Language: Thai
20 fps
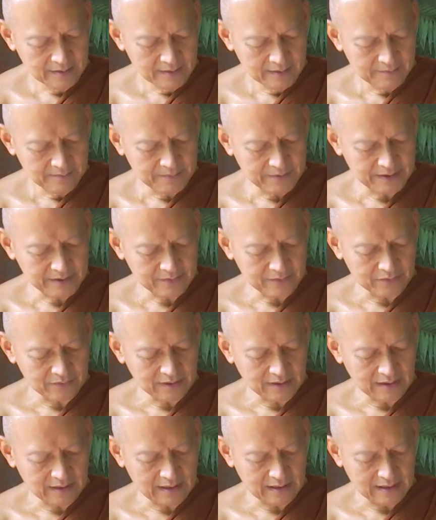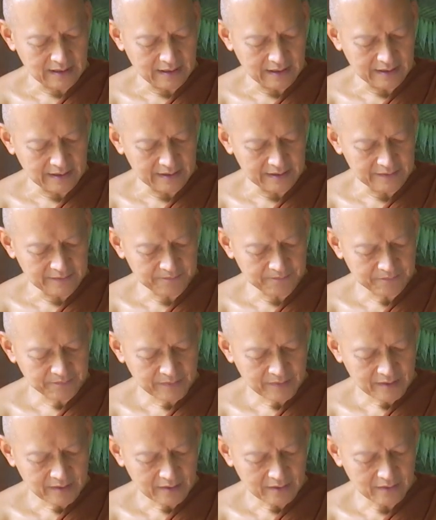ภิกขุทั้งหลาย
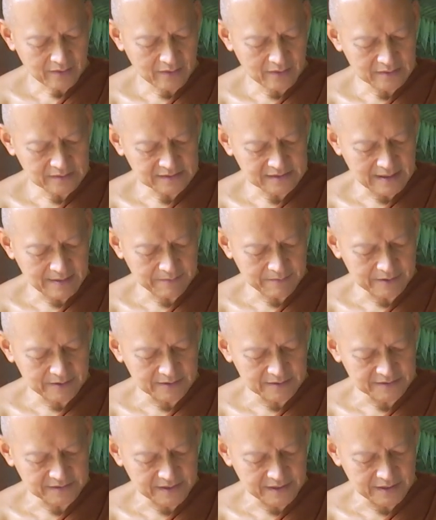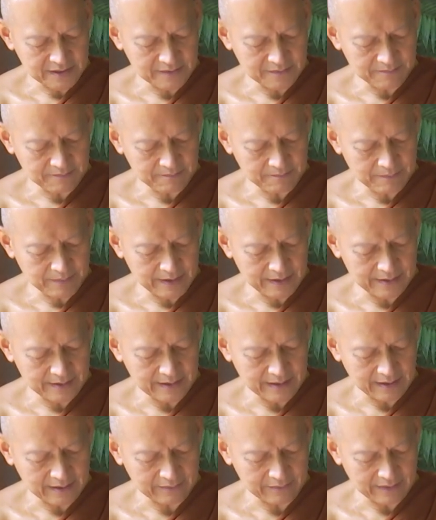ก็ทรัพย์คือศีลเป็นอ
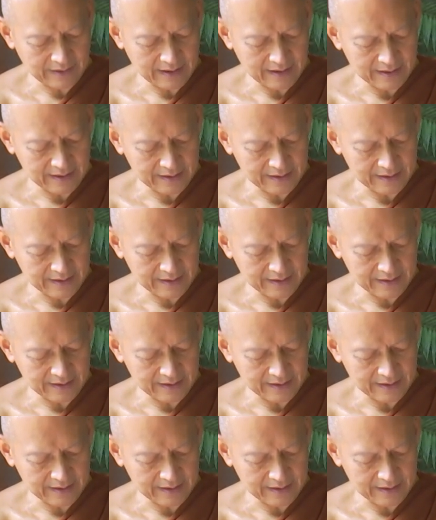ย่างไร